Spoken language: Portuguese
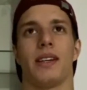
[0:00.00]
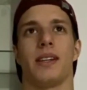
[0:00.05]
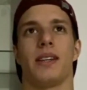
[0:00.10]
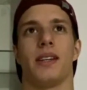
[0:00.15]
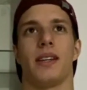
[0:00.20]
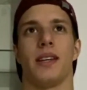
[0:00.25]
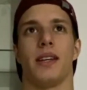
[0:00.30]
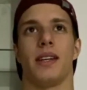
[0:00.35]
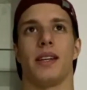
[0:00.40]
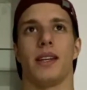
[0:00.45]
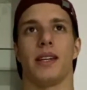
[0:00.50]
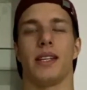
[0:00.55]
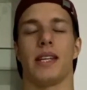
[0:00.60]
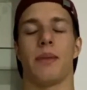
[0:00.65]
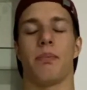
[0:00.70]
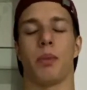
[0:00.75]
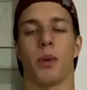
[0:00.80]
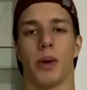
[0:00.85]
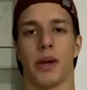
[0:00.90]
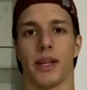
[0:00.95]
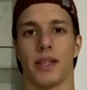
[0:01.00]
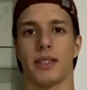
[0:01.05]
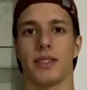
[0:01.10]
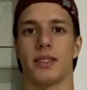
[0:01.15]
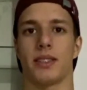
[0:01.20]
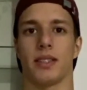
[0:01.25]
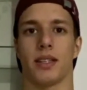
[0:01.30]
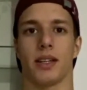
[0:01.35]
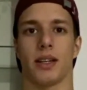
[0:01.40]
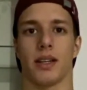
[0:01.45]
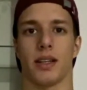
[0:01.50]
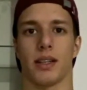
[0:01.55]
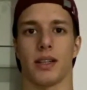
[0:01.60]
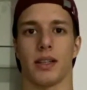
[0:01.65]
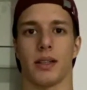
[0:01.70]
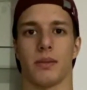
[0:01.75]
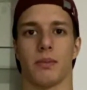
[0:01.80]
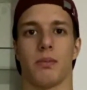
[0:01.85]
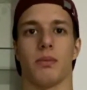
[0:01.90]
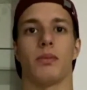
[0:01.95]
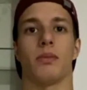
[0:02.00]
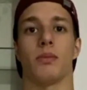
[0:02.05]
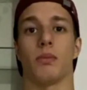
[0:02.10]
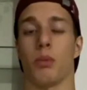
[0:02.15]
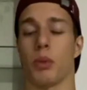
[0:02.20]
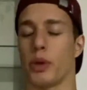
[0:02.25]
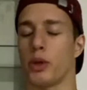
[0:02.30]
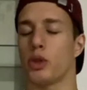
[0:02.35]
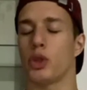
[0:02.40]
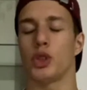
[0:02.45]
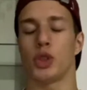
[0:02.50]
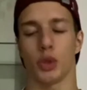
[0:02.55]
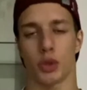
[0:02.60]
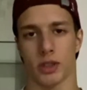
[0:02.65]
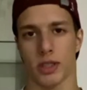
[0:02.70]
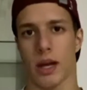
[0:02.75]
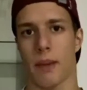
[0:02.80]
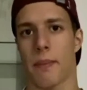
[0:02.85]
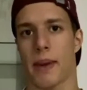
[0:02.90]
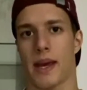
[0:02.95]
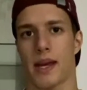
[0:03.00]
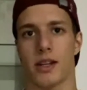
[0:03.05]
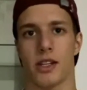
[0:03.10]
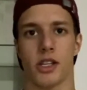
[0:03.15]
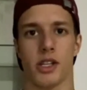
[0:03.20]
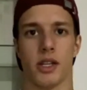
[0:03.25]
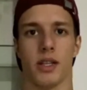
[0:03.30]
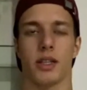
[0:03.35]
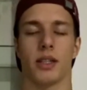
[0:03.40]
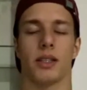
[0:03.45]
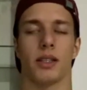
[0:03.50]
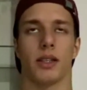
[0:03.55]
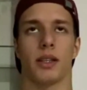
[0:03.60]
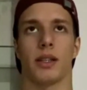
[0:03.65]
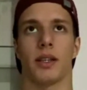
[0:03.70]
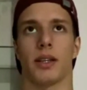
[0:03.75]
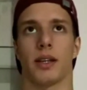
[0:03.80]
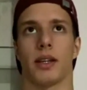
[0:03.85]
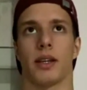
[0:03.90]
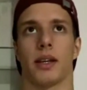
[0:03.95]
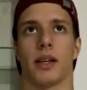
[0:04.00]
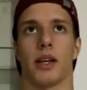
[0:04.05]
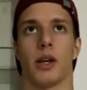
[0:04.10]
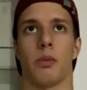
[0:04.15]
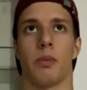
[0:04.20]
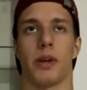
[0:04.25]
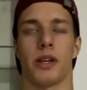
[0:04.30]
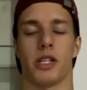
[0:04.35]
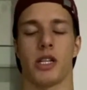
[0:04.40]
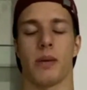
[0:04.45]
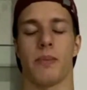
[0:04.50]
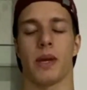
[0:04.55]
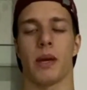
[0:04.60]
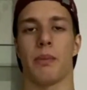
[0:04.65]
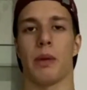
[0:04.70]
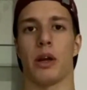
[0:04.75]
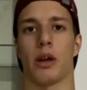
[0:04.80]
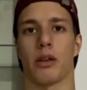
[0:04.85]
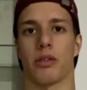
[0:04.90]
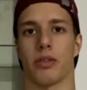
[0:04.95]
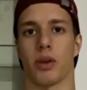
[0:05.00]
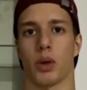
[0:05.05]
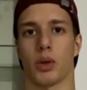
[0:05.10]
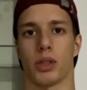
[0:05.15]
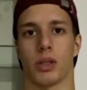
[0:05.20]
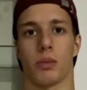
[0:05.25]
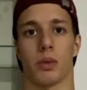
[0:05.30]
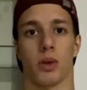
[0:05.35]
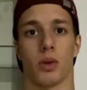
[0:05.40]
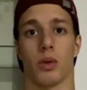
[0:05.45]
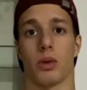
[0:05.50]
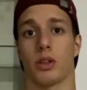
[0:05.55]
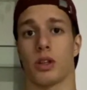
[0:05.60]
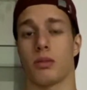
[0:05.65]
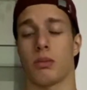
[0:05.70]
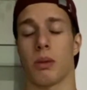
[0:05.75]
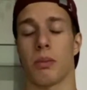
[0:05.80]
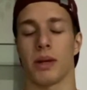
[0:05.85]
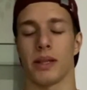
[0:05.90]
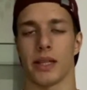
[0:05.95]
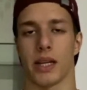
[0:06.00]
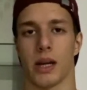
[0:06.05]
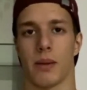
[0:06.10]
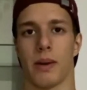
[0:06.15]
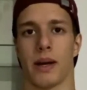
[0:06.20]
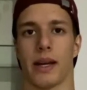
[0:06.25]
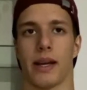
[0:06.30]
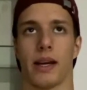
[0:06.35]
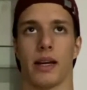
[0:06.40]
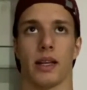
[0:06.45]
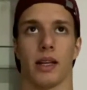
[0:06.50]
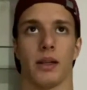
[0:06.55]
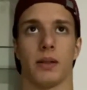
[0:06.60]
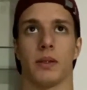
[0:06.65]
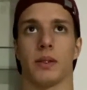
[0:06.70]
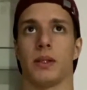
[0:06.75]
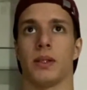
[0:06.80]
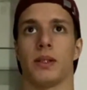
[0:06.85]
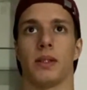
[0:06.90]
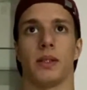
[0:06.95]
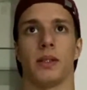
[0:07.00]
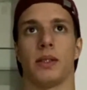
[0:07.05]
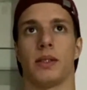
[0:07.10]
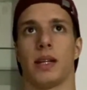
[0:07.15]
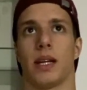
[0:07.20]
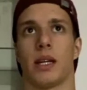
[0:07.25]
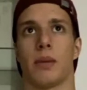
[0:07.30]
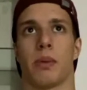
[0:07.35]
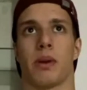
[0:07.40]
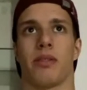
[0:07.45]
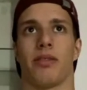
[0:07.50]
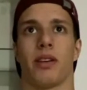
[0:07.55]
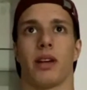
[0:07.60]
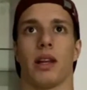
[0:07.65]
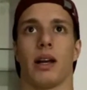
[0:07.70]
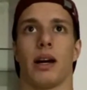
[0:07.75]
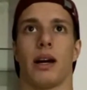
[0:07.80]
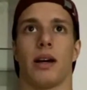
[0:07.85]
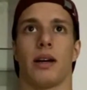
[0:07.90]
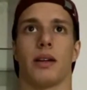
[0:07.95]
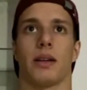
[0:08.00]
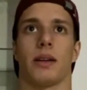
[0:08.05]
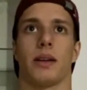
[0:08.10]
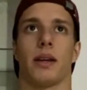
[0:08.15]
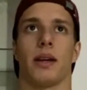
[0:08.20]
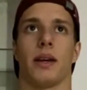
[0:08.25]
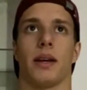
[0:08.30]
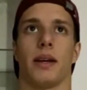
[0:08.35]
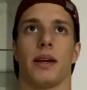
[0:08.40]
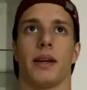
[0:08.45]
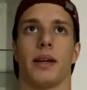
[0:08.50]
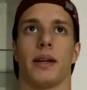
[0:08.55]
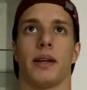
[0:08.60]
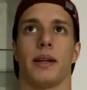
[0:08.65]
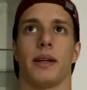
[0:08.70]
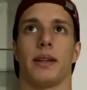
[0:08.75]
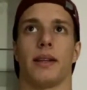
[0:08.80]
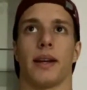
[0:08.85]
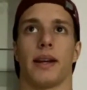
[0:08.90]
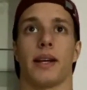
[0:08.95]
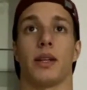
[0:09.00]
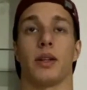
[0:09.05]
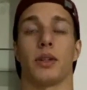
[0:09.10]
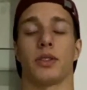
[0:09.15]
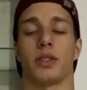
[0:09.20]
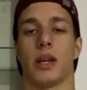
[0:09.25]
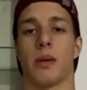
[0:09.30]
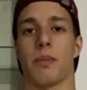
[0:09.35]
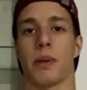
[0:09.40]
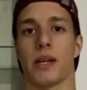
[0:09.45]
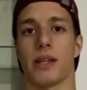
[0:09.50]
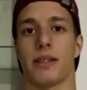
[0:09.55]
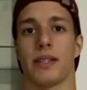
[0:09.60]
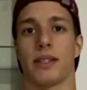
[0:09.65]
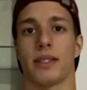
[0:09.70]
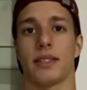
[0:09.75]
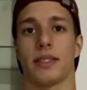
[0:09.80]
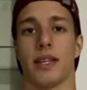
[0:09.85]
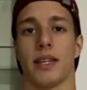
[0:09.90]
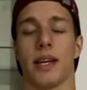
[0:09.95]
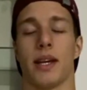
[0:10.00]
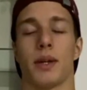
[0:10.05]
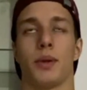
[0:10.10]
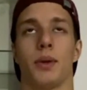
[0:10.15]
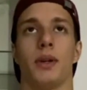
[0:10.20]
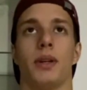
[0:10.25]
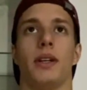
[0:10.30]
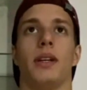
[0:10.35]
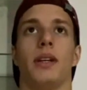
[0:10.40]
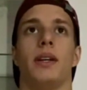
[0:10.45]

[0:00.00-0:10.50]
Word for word: e, e depois, é, muito justamente, é, eu perdi a minha melhor volta por conta de uma bandeira amarela nada para falar, é, largando sempre em terceiro.